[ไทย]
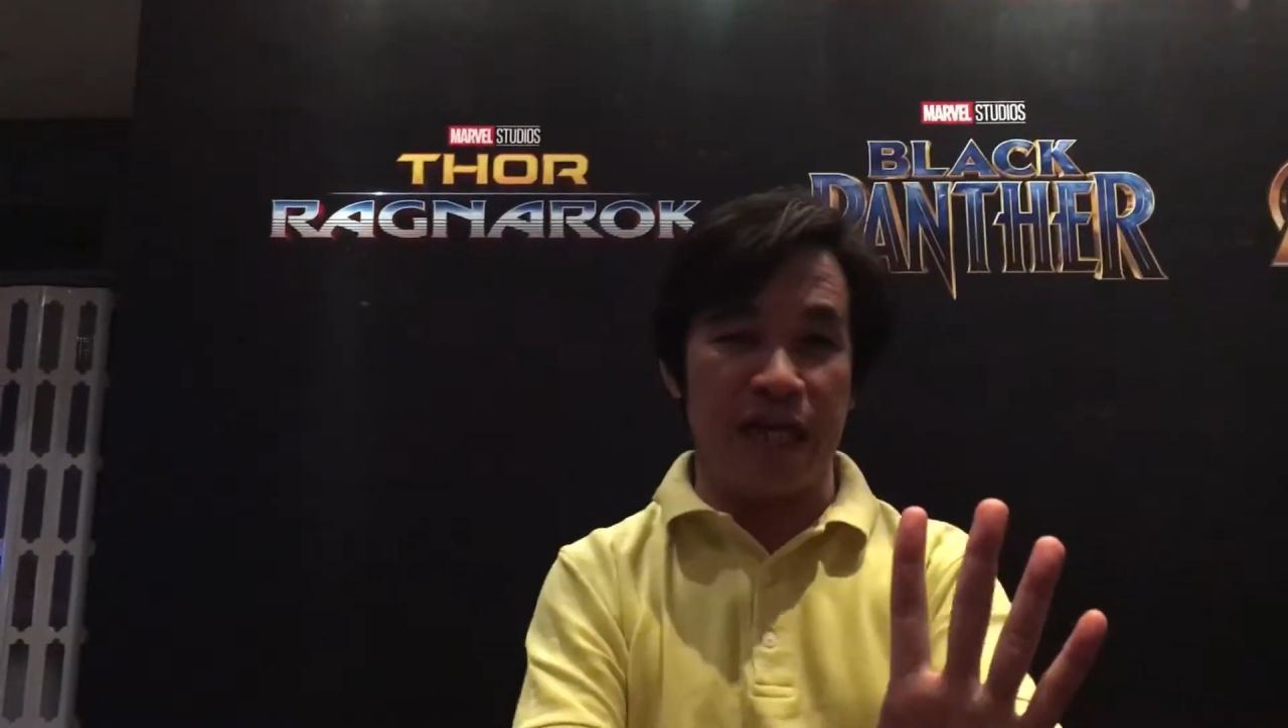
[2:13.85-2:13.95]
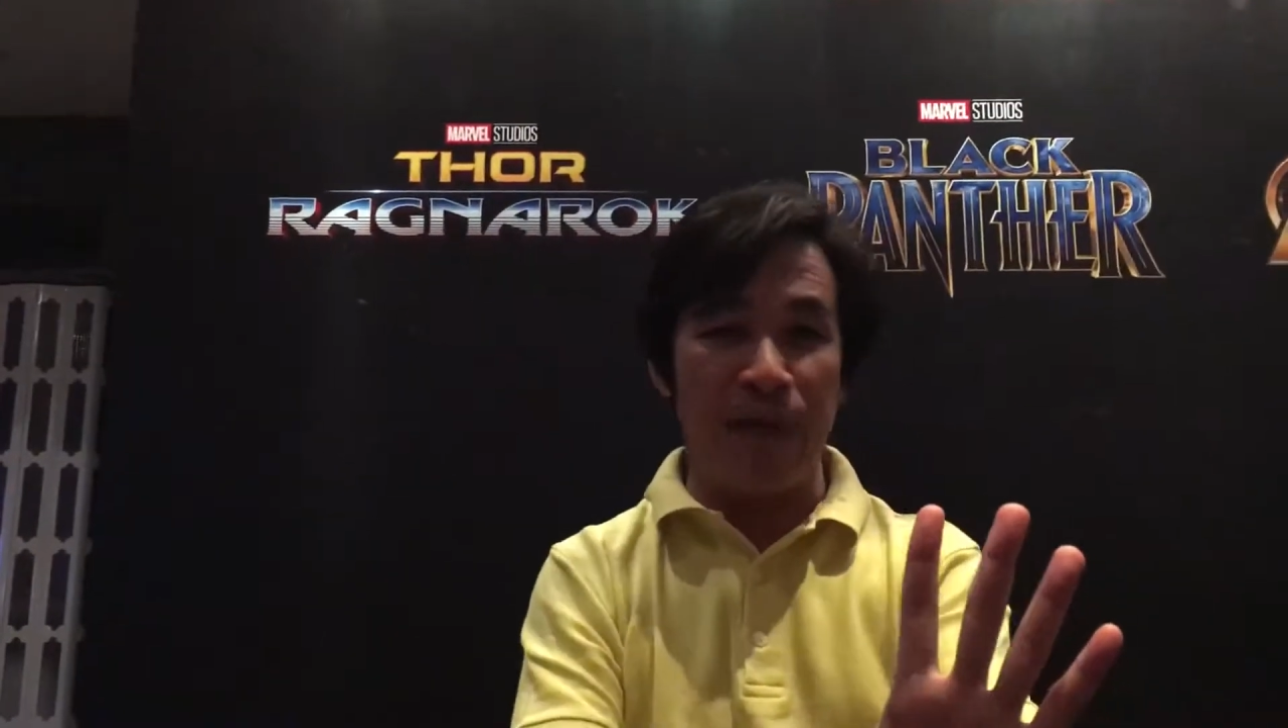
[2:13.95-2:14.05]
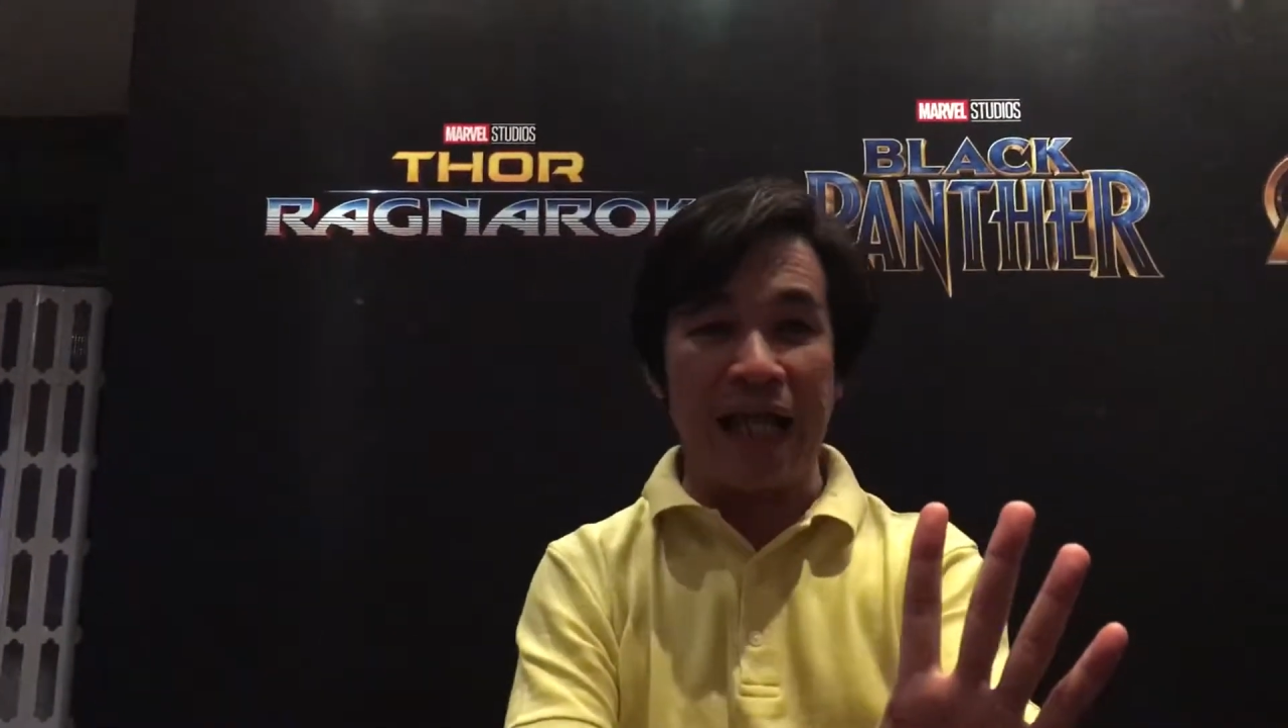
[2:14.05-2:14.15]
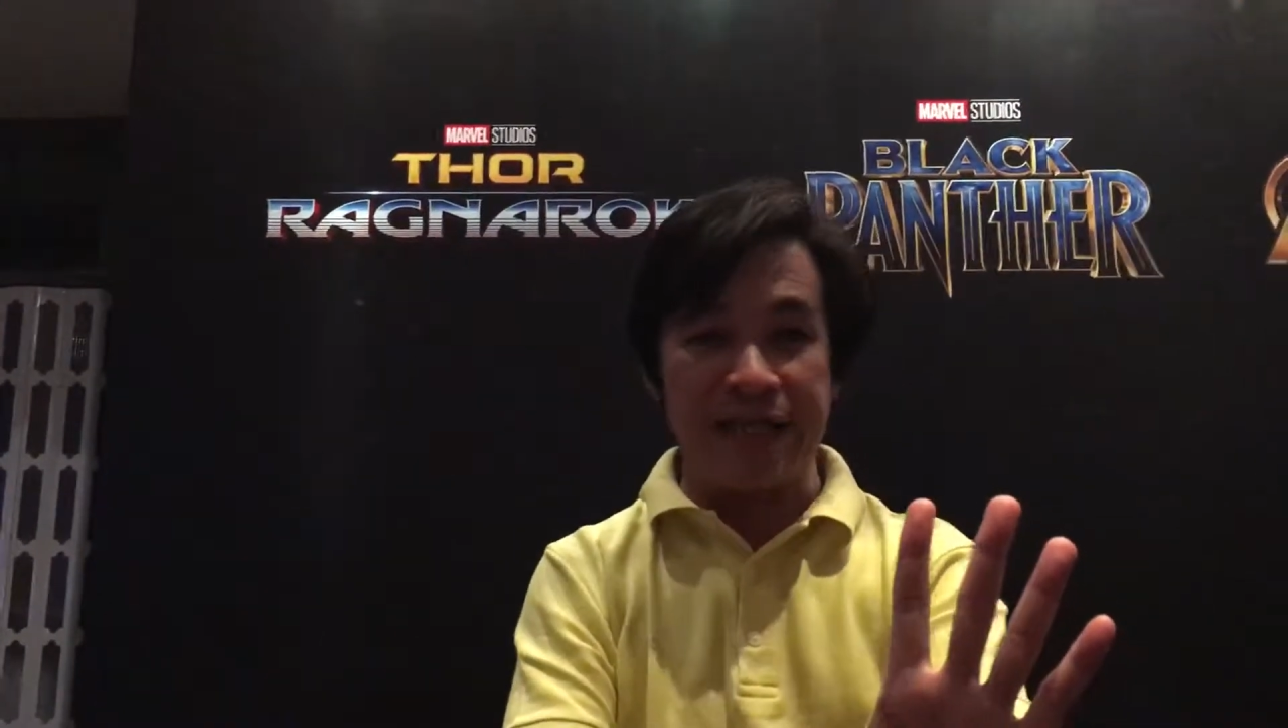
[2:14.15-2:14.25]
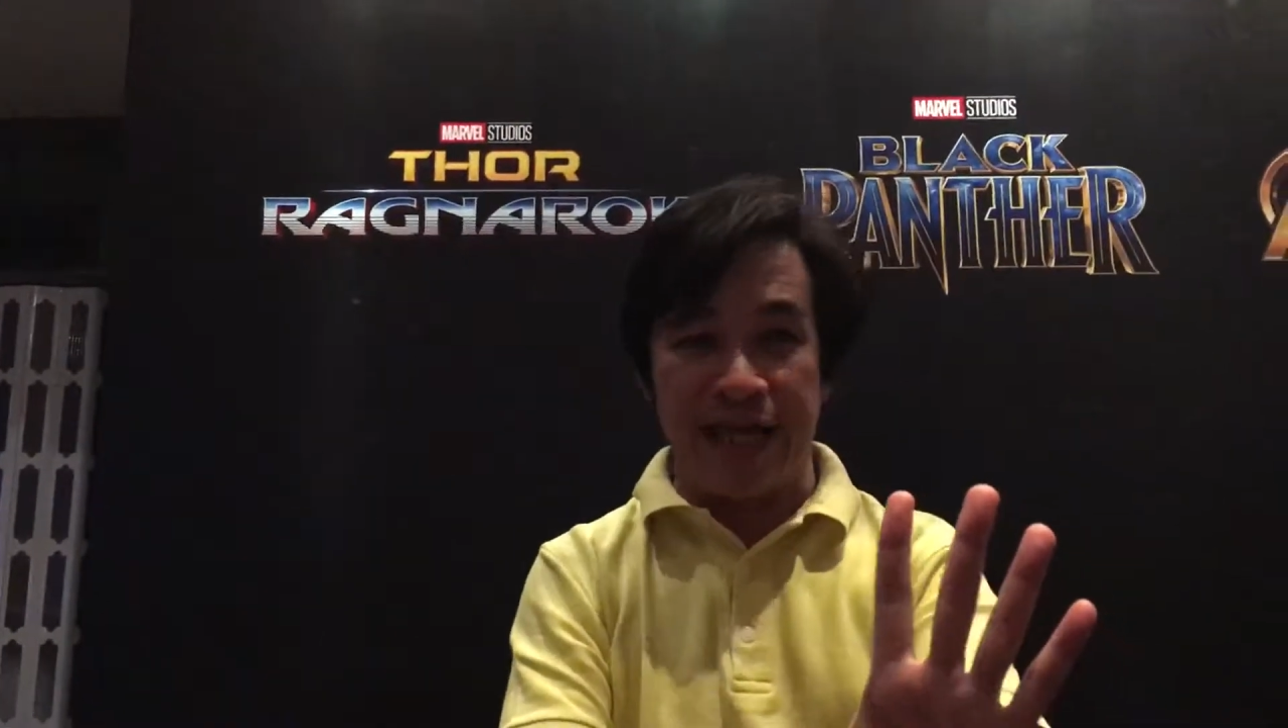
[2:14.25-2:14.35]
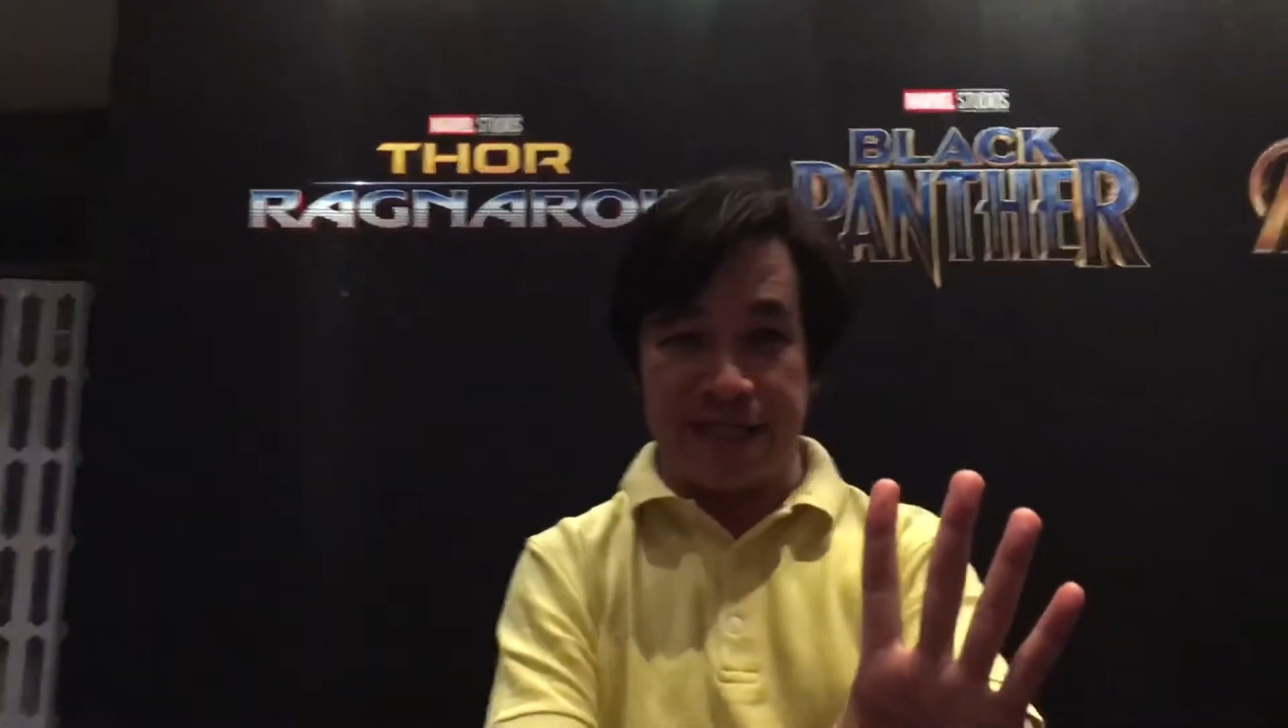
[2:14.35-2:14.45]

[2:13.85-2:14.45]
สบานเกล็